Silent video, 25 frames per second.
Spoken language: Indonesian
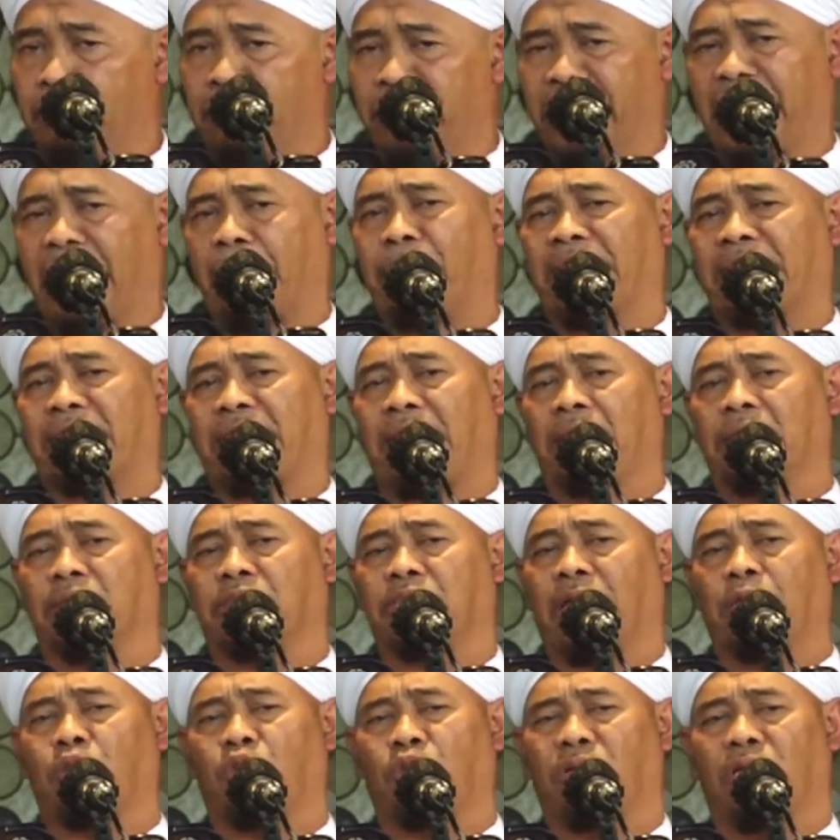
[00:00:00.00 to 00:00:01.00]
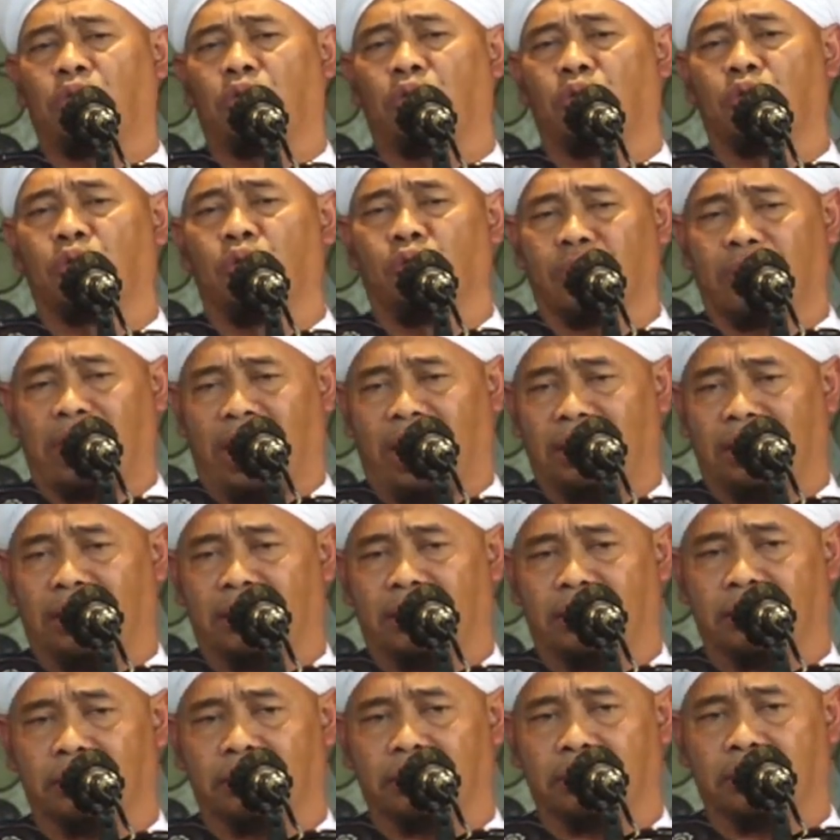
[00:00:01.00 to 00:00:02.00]
mendapatkan satu
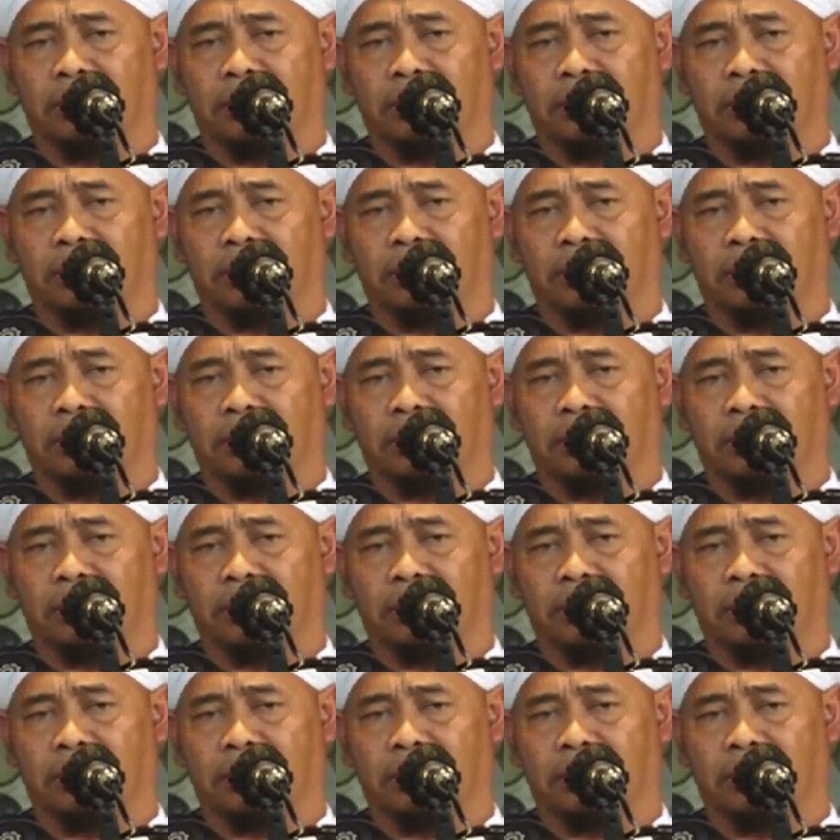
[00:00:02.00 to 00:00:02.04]
kedudukan